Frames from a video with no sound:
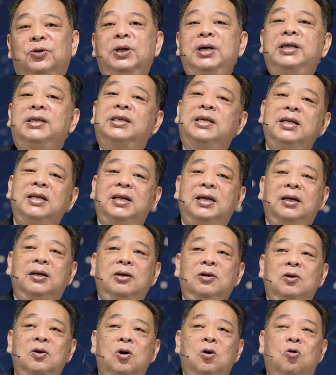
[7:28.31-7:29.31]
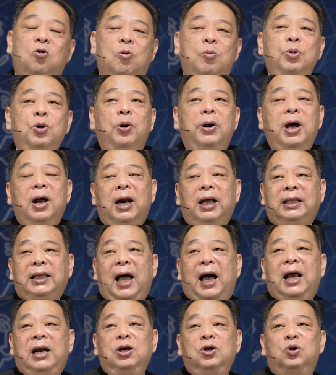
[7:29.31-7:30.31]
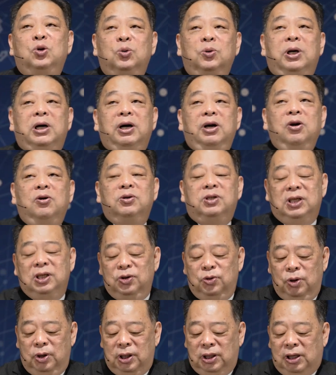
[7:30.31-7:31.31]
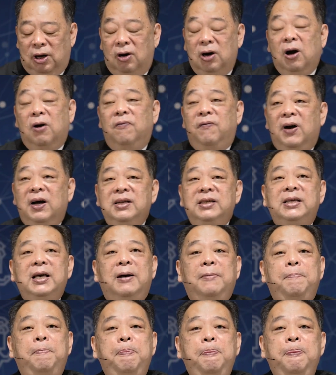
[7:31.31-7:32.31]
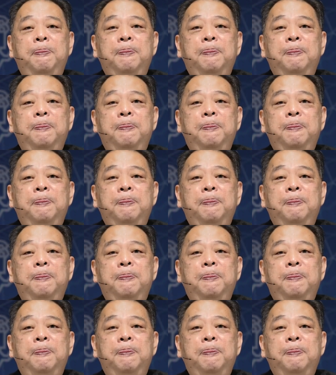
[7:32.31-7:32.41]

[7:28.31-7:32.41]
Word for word: 所以今天我们如果要来谈如何有正确的祷告方向，